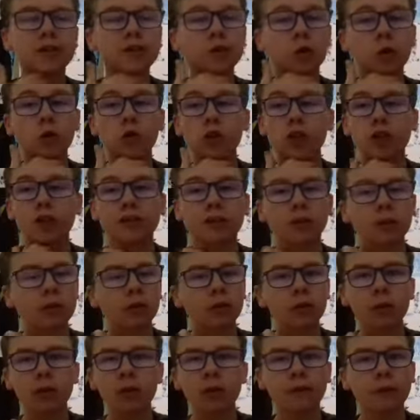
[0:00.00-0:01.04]
Ça en jette, hein.
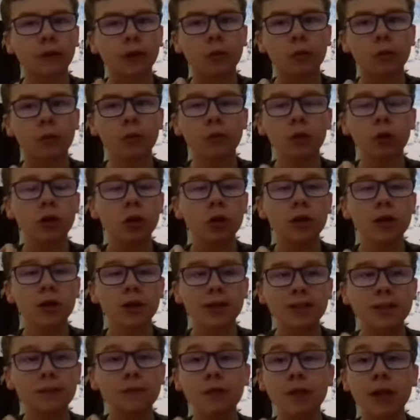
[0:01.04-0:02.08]
Vraiment.
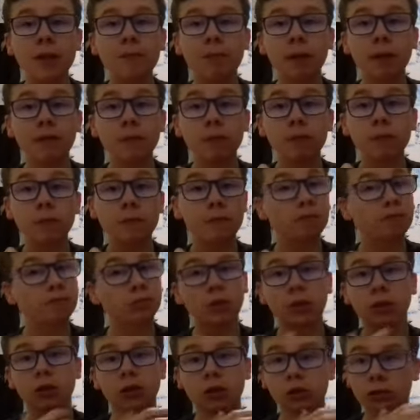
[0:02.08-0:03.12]
Si vous ne l'avez pas vu,
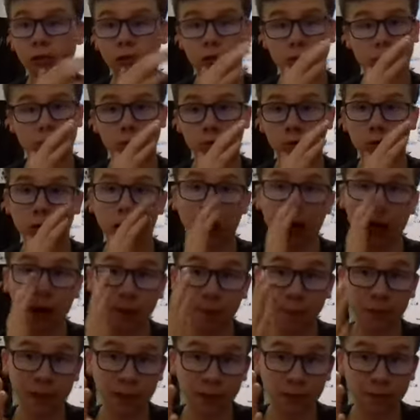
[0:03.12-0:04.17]

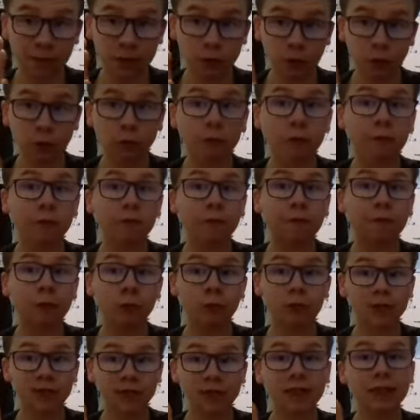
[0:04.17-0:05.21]
après la vidéo,
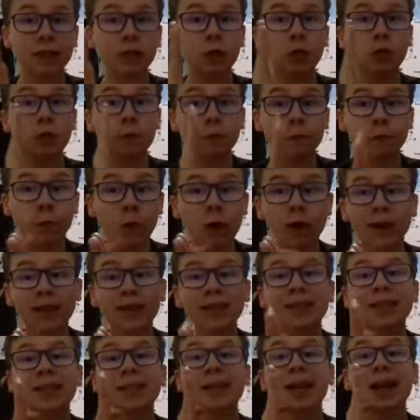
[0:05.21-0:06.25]
foncez le voir.
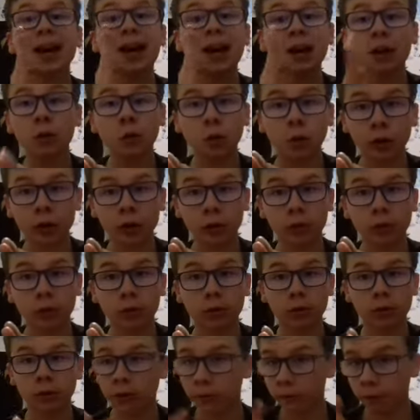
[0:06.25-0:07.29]
Il est incroyable.
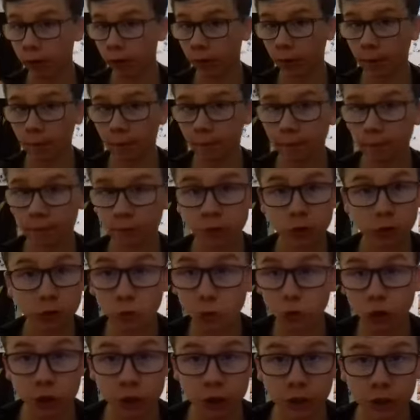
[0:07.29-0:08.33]
Voilà. C'est
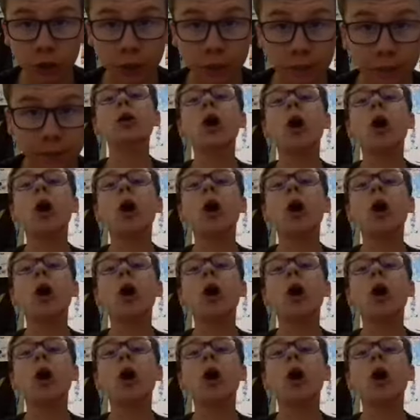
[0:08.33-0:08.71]
tout ce que j'ai à dire.